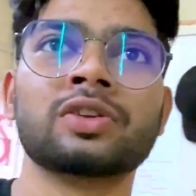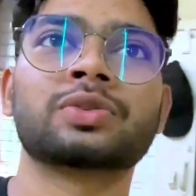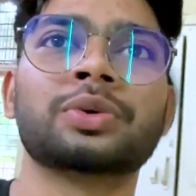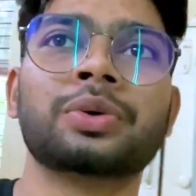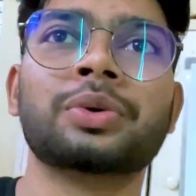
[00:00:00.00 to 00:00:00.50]

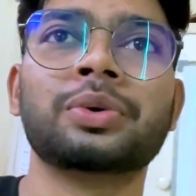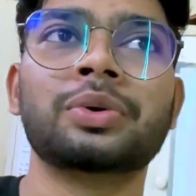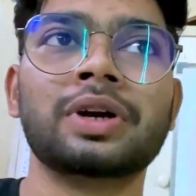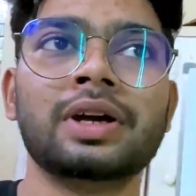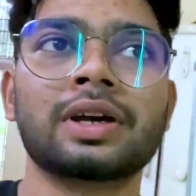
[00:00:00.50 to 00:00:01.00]
सो
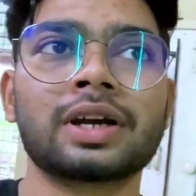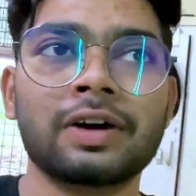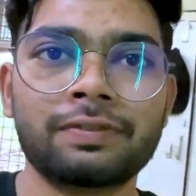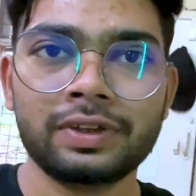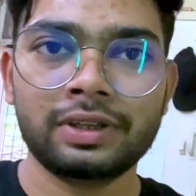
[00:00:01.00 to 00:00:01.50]
so,
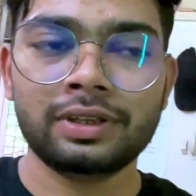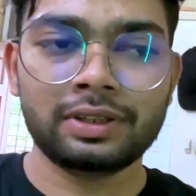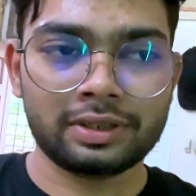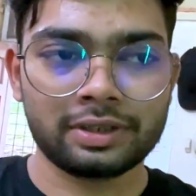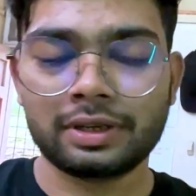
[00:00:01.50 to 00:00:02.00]
काफ़ी
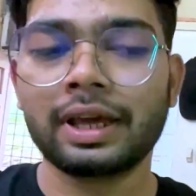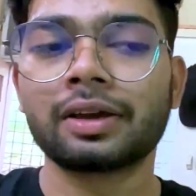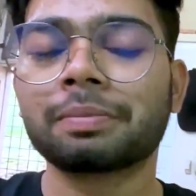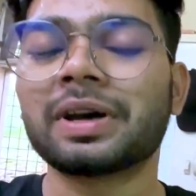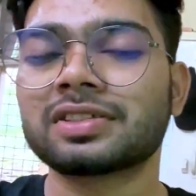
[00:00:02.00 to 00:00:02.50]
लाइक
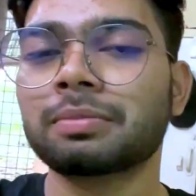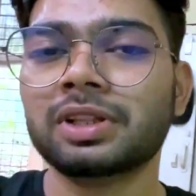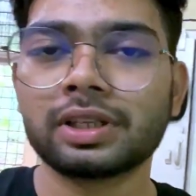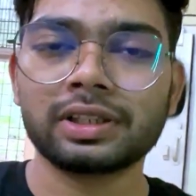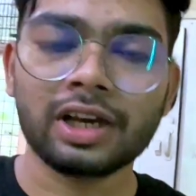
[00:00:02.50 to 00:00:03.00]
पैसा
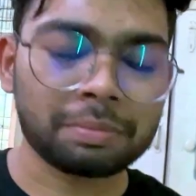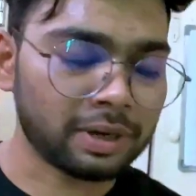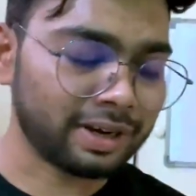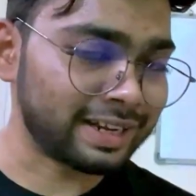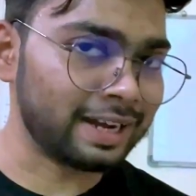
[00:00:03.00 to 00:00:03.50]
मिलता है जो आप
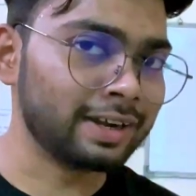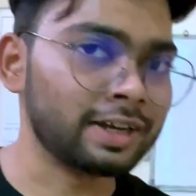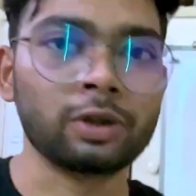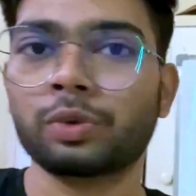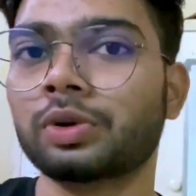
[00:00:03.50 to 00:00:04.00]

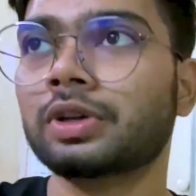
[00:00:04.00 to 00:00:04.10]
टैलेंटेड हो